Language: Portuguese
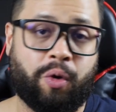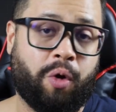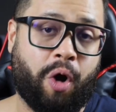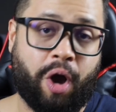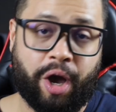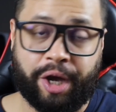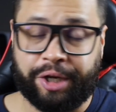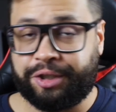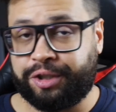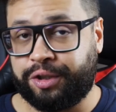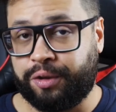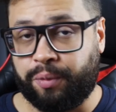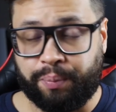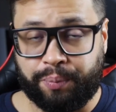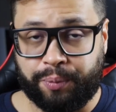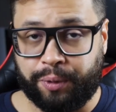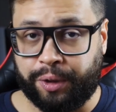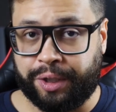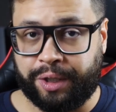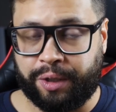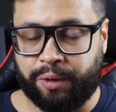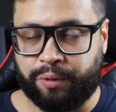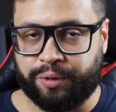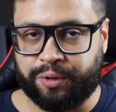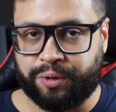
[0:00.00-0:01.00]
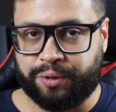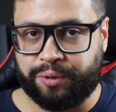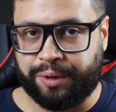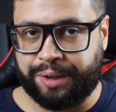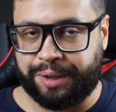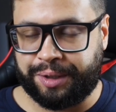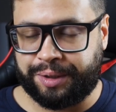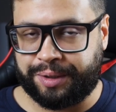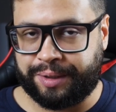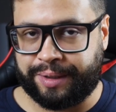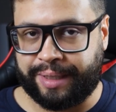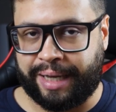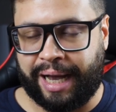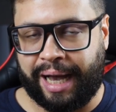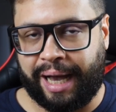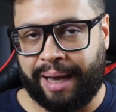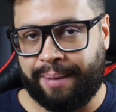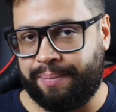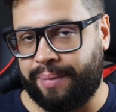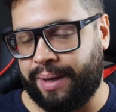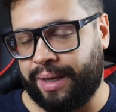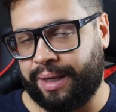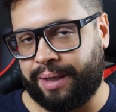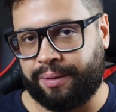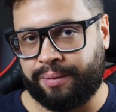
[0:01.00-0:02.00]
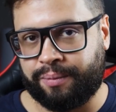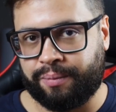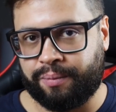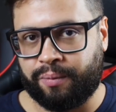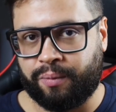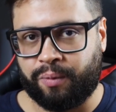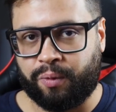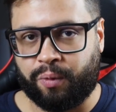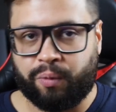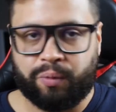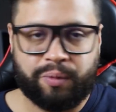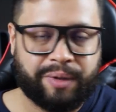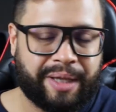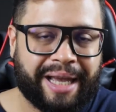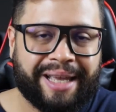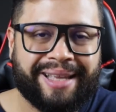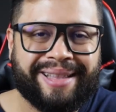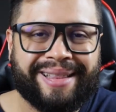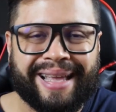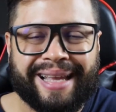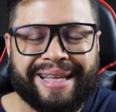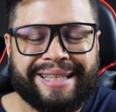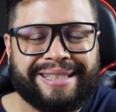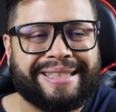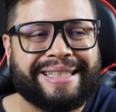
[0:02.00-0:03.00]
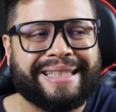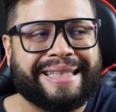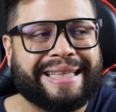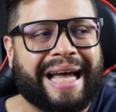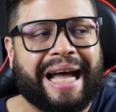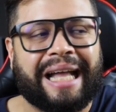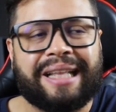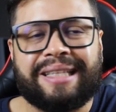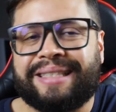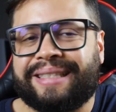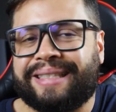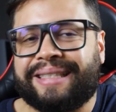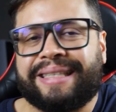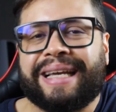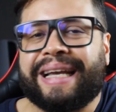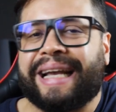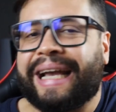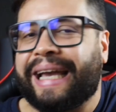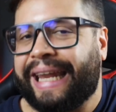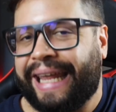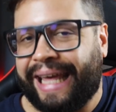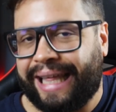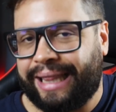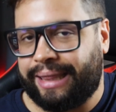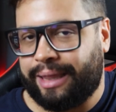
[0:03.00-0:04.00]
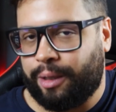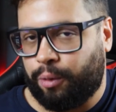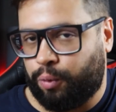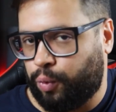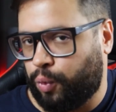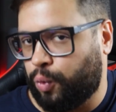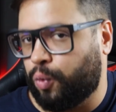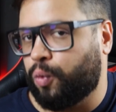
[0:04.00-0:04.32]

Lógico, porque os dois sabem um da identidade secreta um